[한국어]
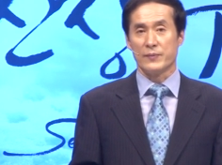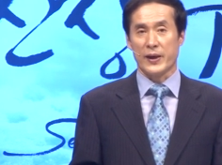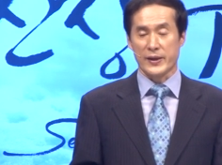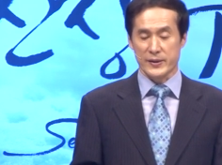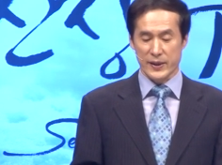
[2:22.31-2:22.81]

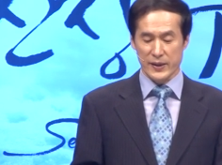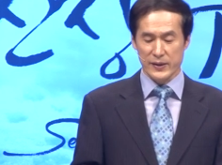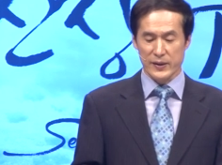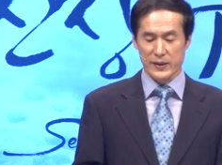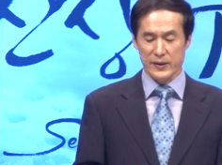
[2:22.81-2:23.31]

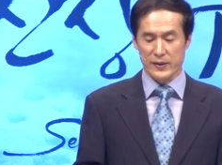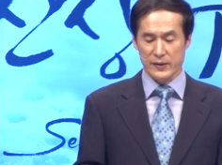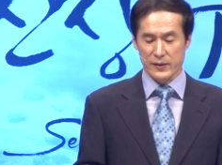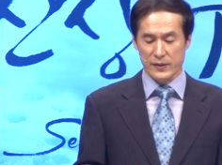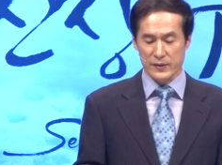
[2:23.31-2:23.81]

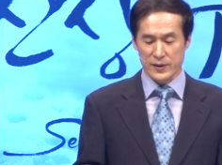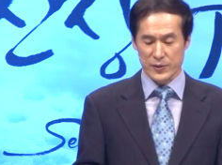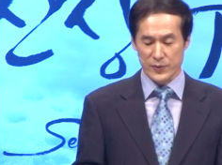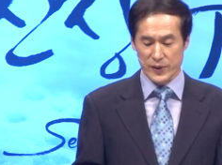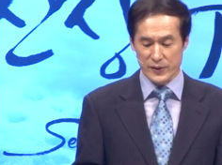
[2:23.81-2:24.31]
바리새인들이
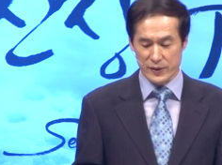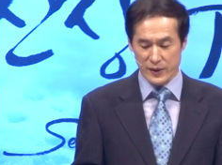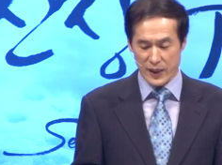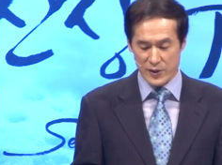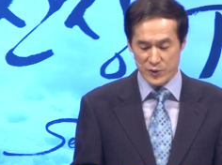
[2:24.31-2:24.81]
천국에
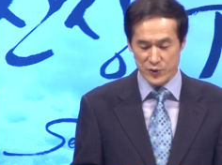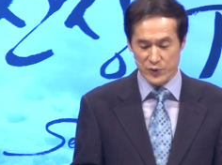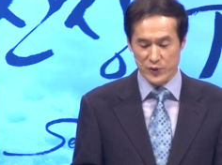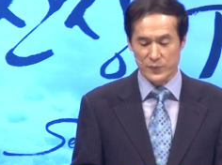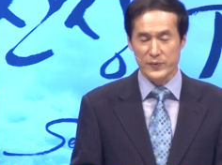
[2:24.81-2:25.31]
들어갈
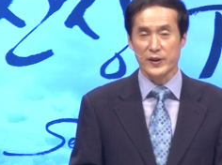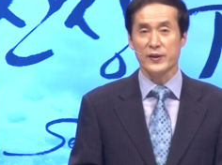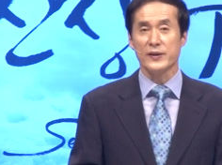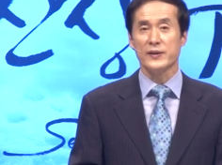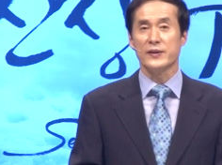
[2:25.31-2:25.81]
수
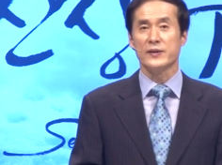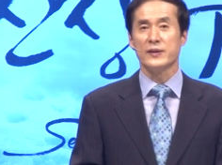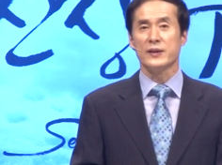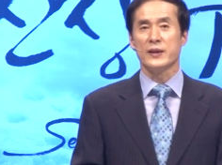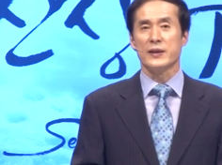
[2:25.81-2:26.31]
없는
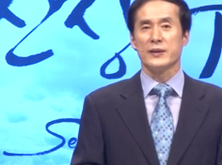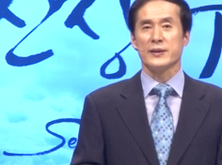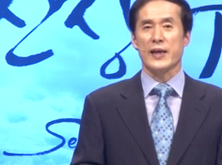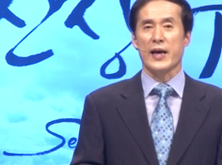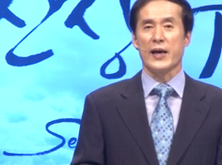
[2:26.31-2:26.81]
의는
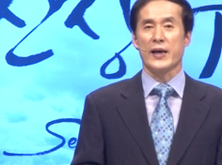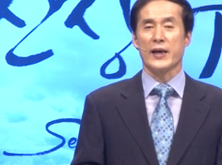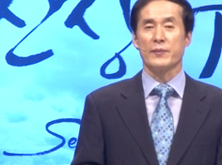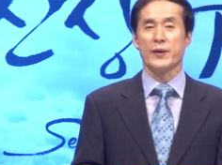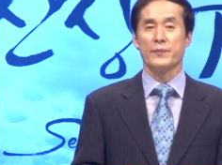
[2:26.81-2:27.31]

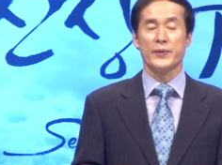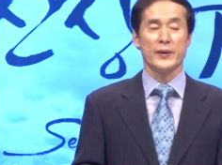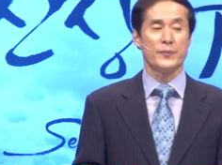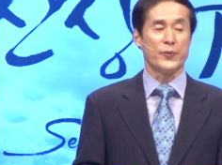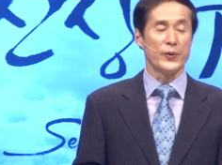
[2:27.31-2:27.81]
사람
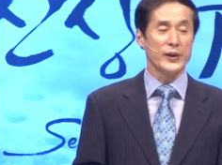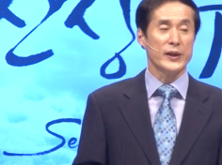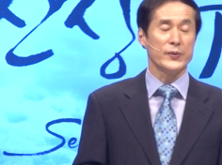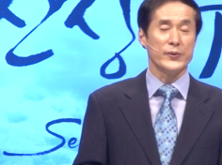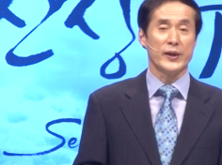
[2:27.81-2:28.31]
앞에
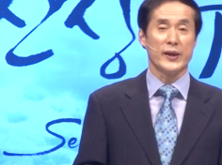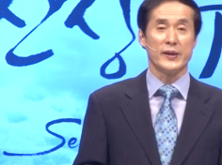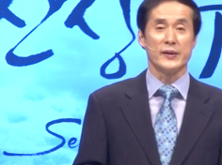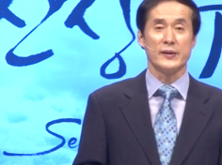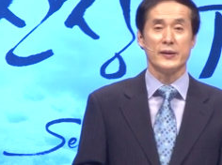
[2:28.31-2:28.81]
보이기
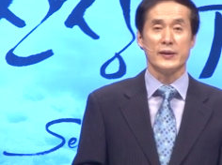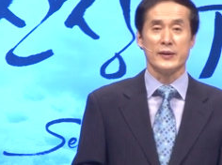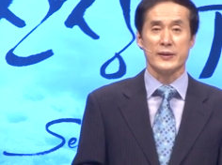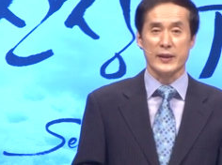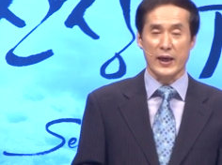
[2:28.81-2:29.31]
위한
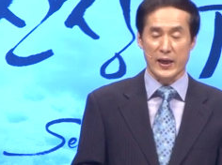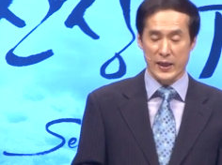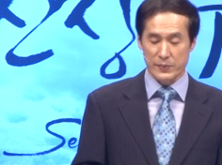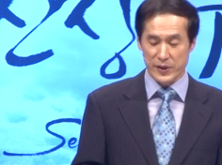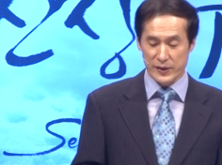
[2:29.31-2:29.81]

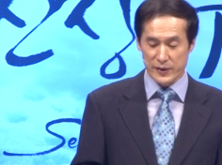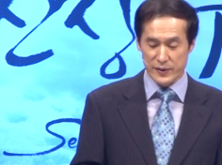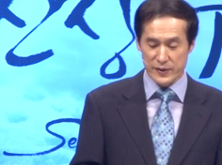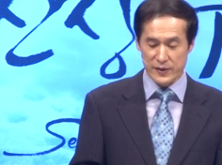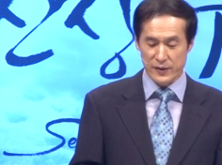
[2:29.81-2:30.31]
사람의
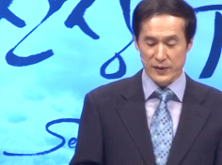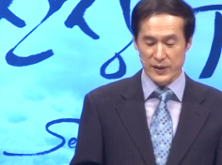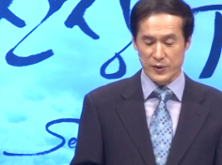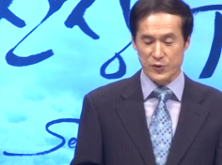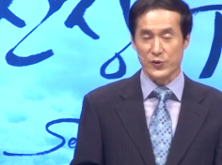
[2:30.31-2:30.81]
인정을
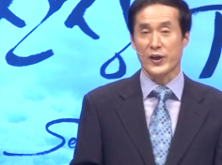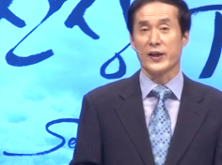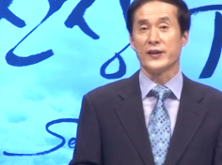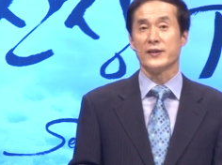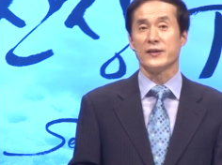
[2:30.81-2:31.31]
기준으로
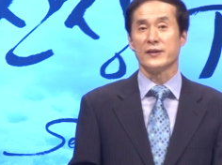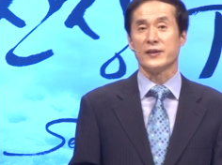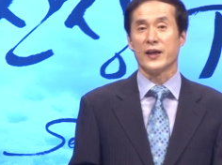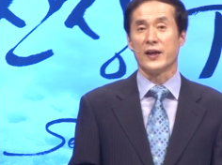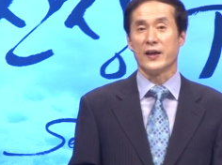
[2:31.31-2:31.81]
하는
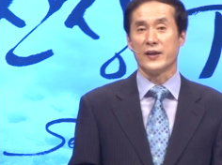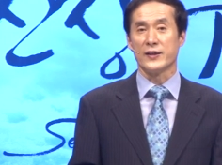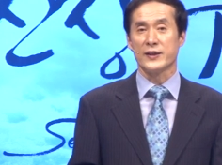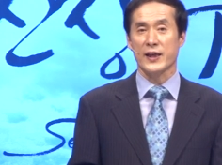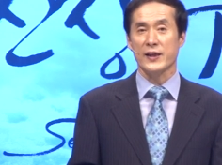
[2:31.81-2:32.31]

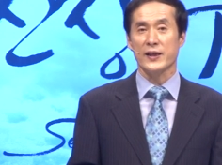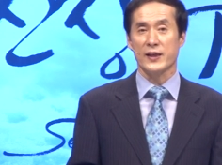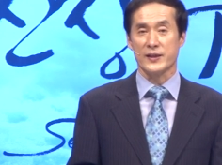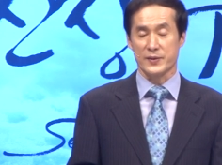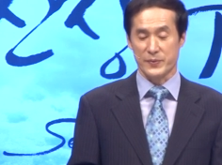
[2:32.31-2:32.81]
의라는 차이가
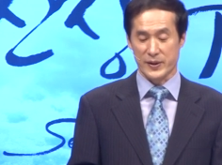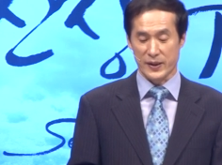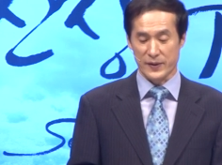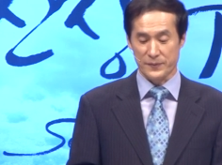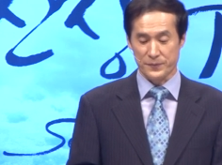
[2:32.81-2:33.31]

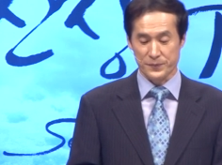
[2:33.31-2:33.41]
있습니다.